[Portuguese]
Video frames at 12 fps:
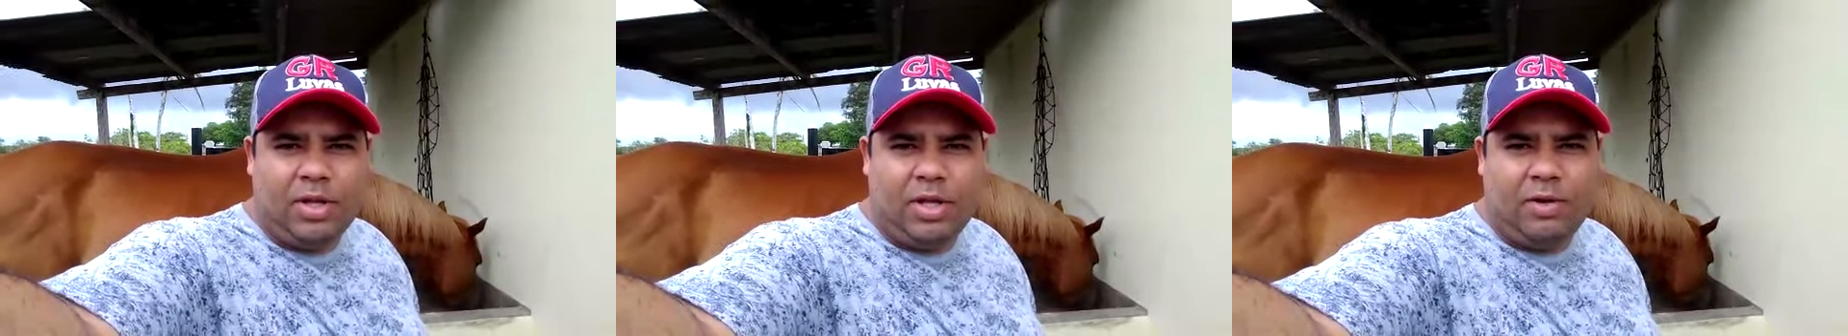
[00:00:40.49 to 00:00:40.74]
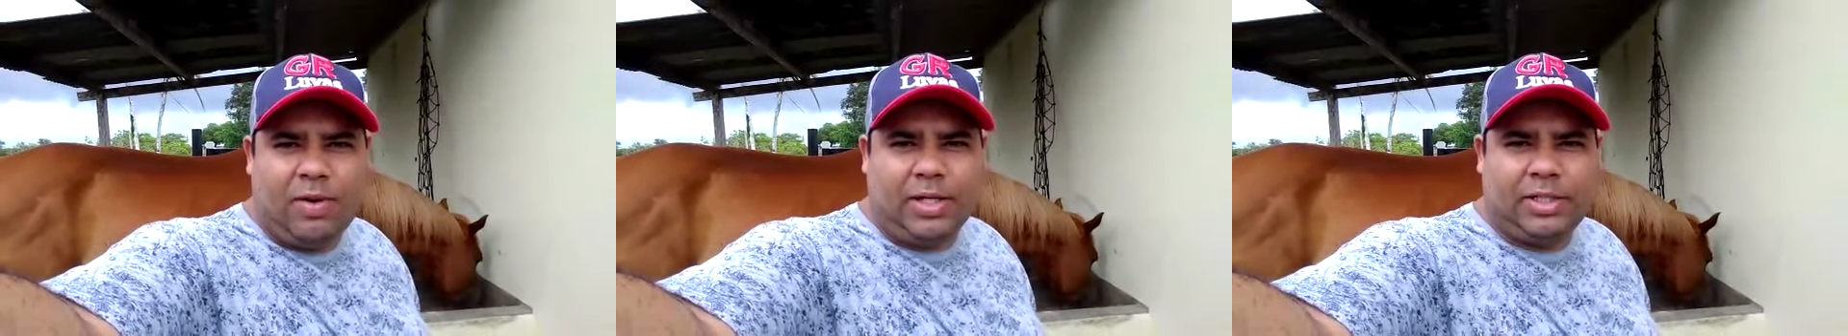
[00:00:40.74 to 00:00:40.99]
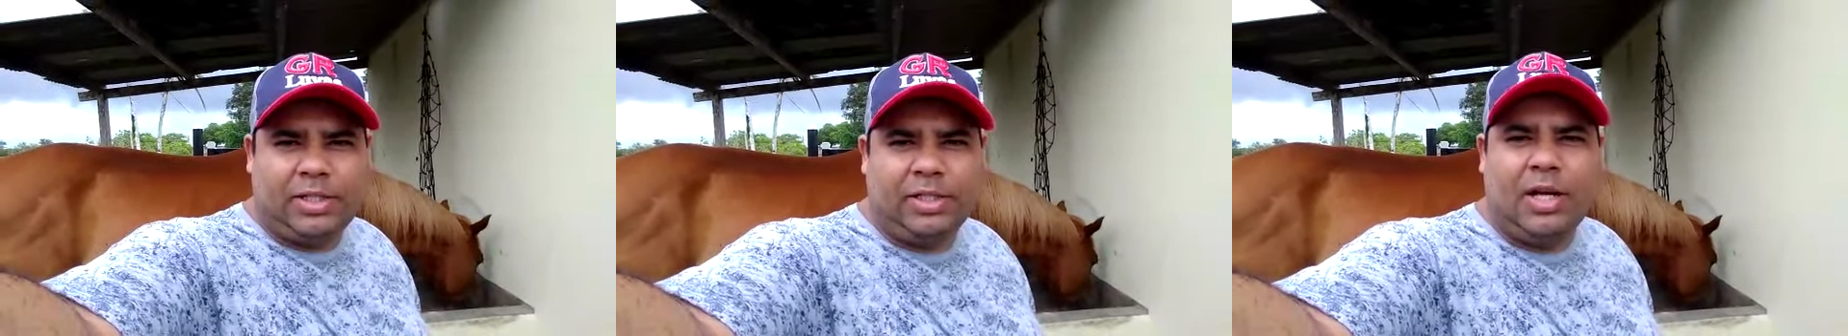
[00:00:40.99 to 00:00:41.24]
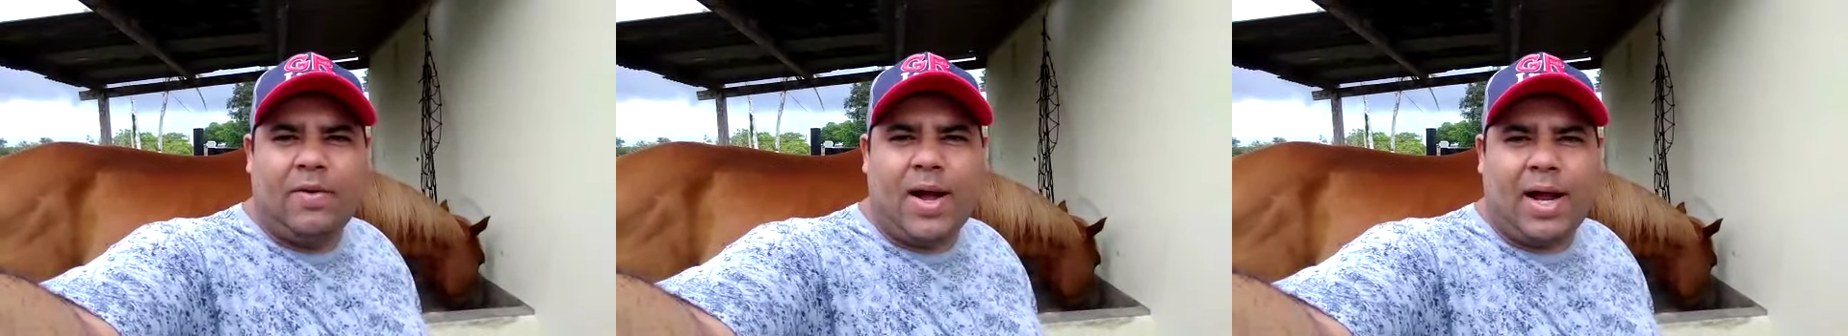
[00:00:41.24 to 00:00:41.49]
E eu acho
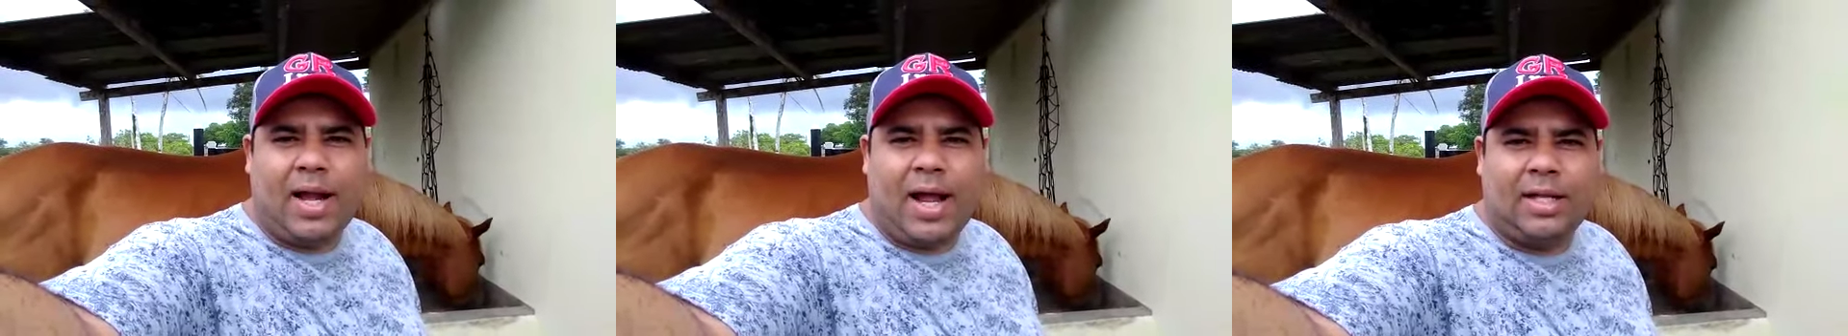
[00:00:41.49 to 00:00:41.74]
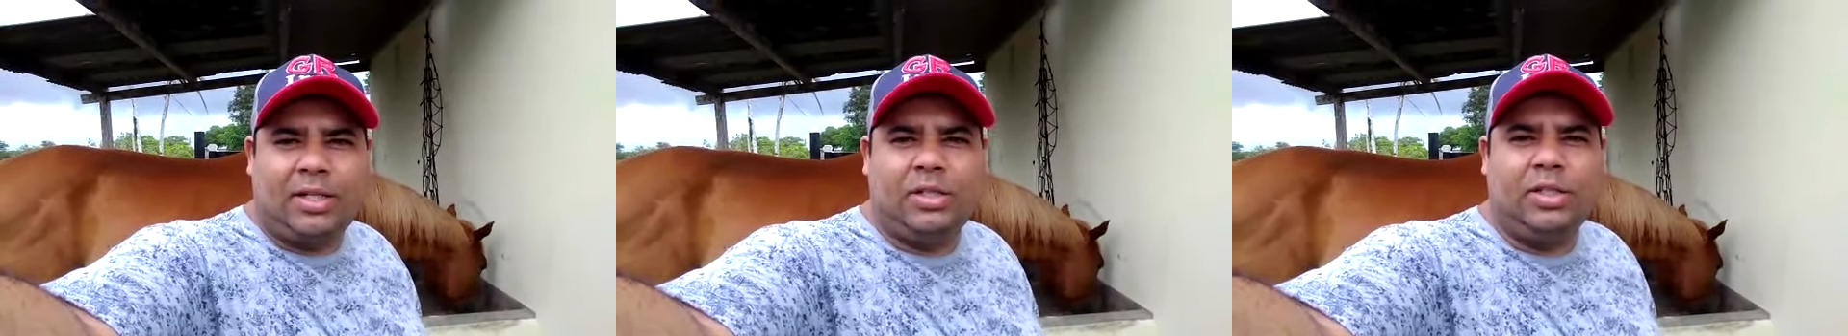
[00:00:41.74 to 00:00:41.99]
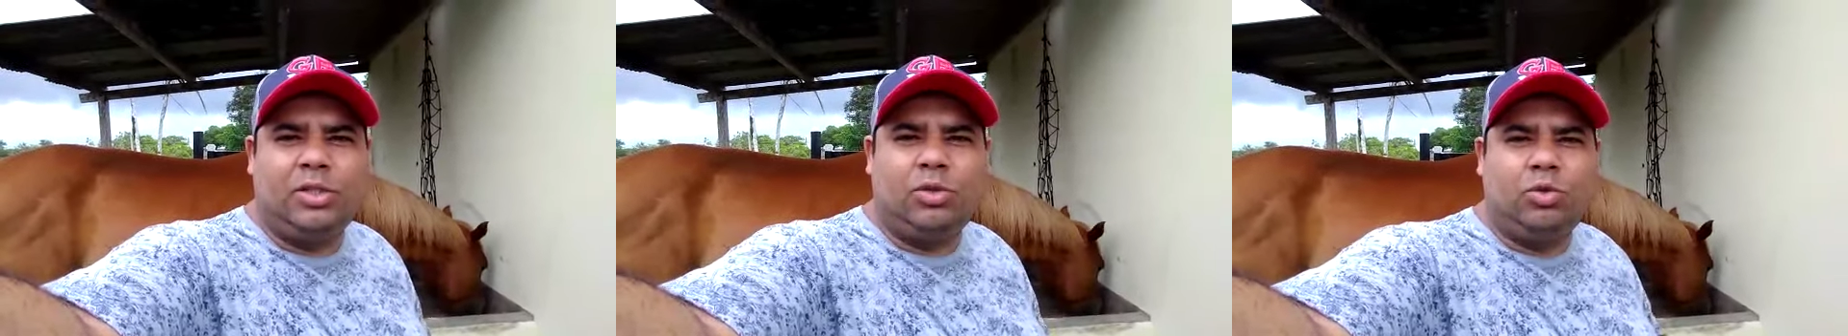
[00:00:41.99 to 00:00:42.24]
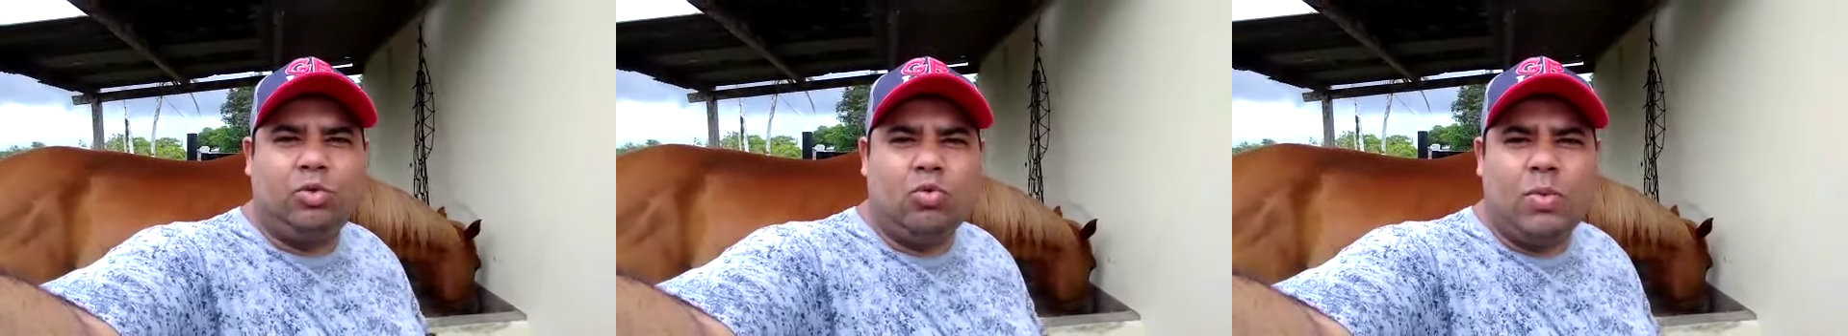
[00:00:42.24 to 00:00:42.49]
que é uma classe de
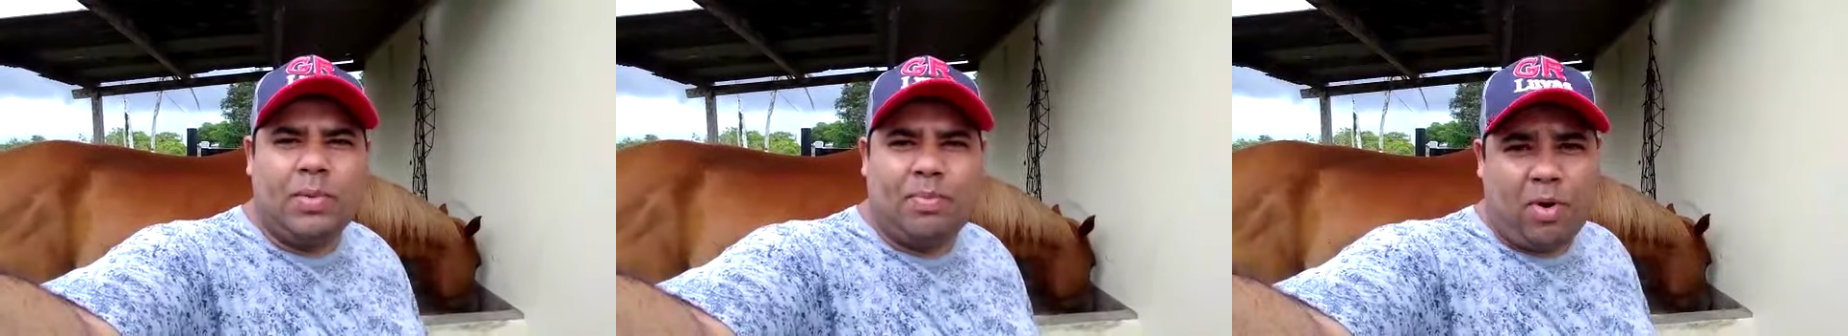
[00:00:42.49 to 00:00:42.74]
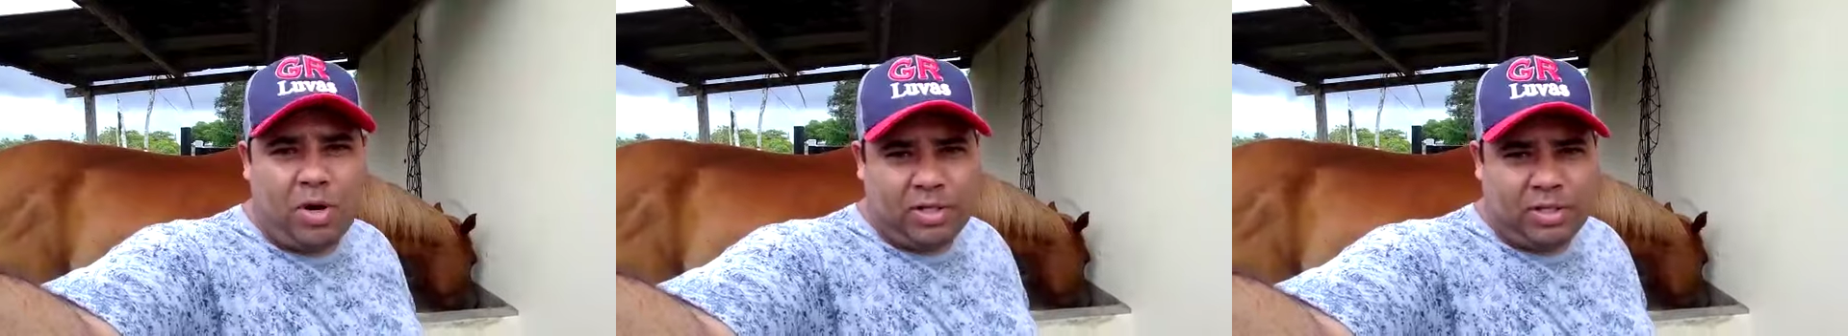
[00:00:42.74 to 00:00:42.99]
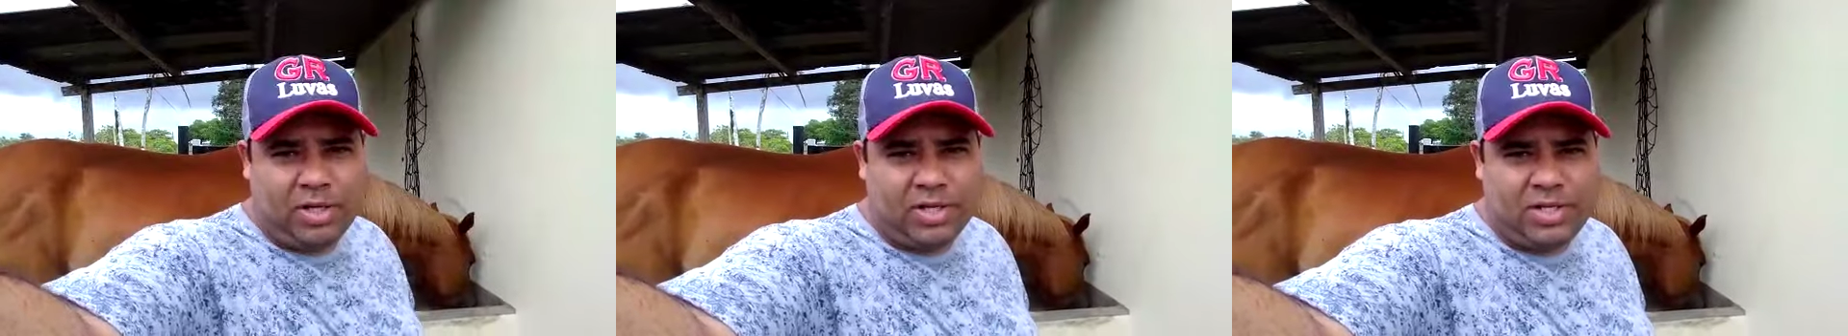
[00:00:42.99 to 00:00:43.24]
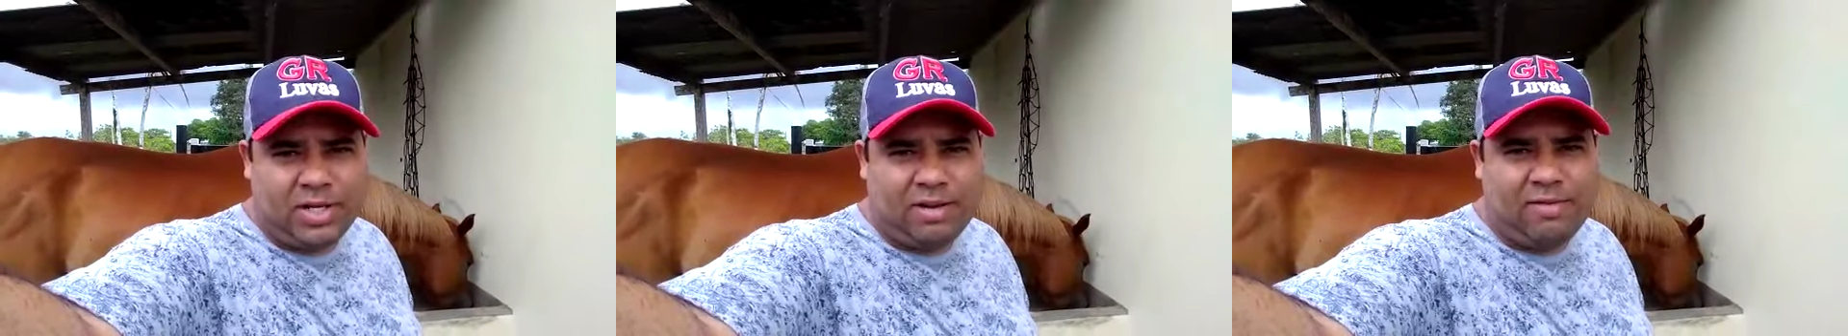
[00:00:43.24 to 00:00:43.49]
suma
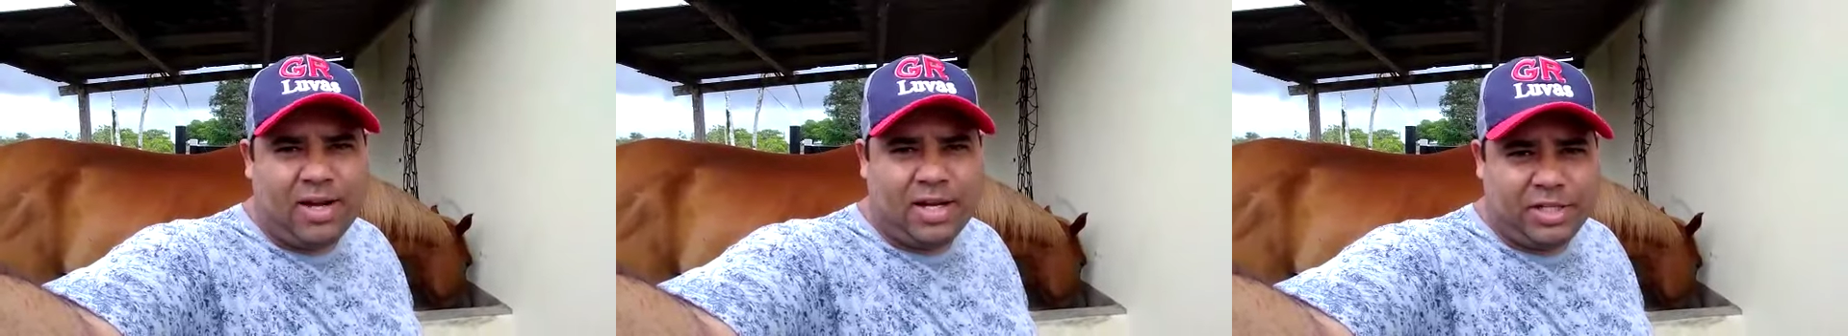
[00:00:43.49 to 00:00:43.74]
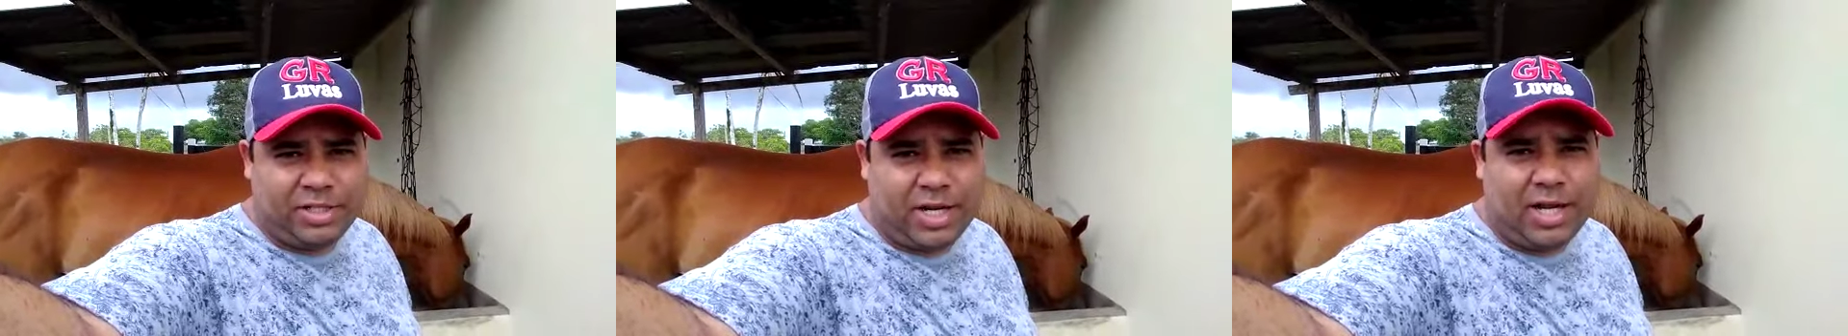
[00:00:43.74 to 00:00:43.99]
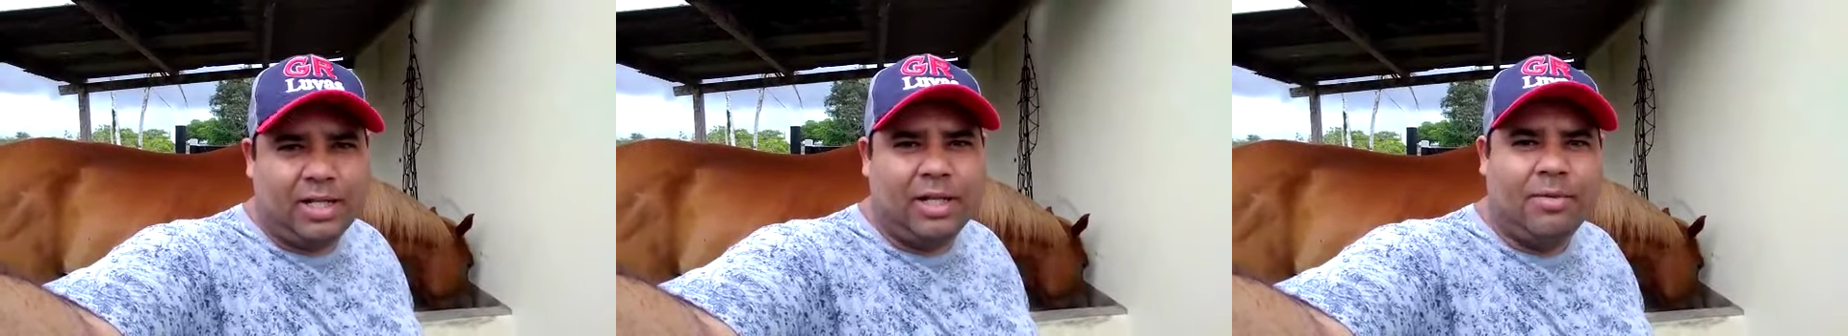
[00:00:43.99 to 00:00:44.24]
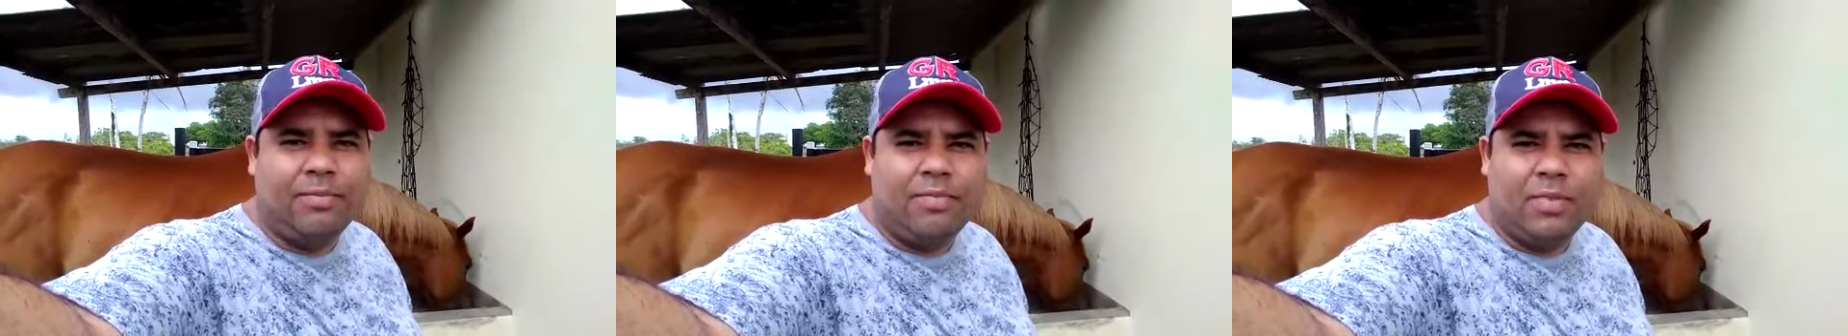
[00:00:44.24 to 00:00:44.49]
importância na vaquejada.